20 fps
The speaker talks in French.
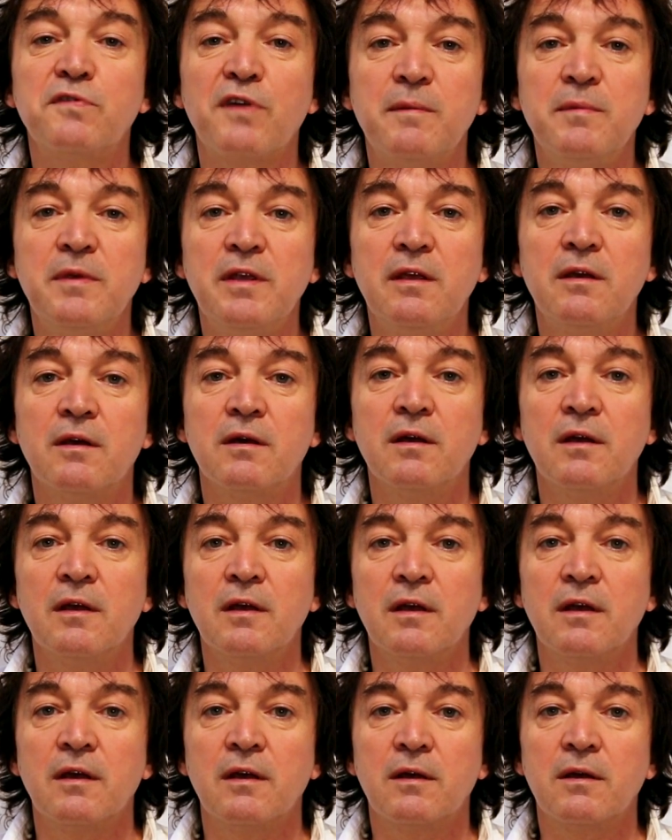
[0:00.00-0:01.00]
famille,
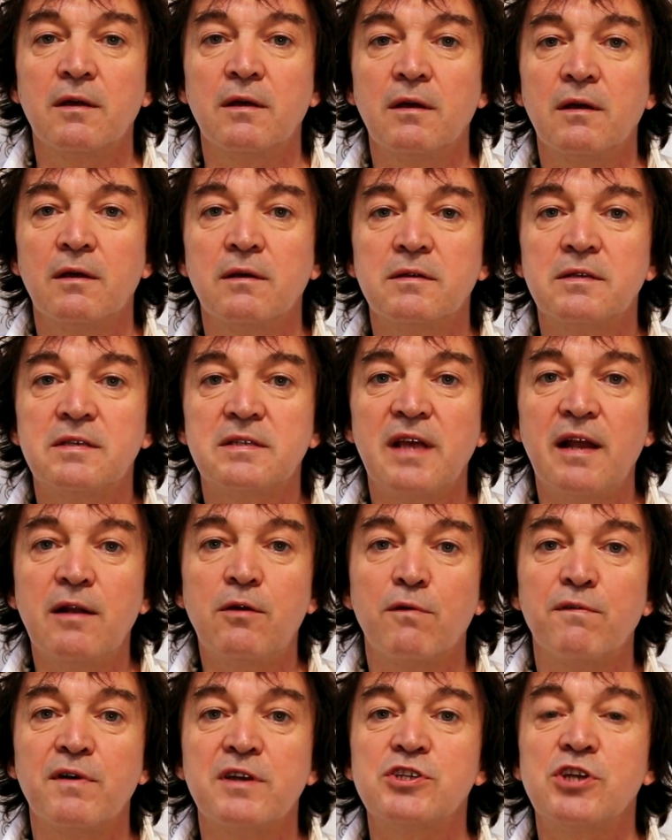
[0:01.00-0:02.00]
euh, celle
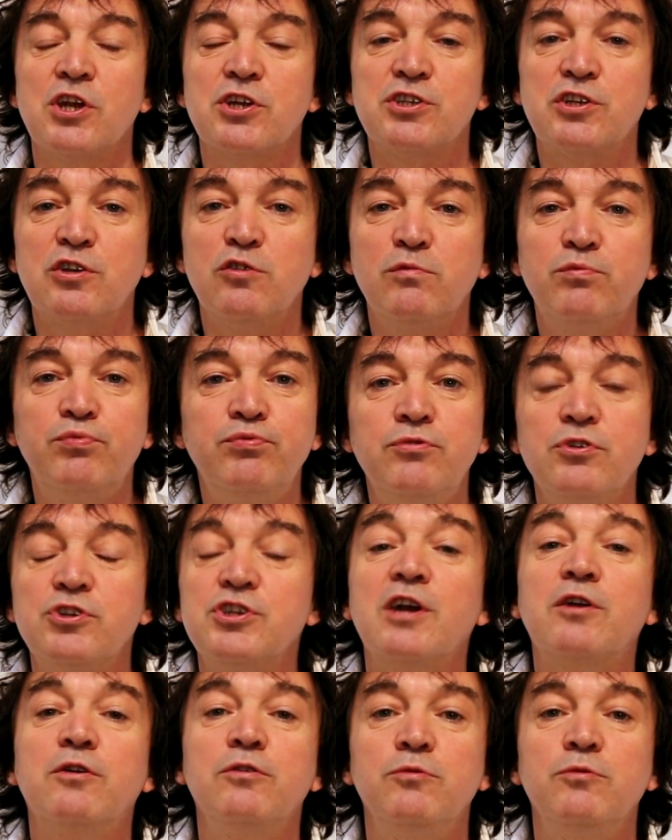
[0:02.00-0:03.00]
qu'on va chercher au bout de chaque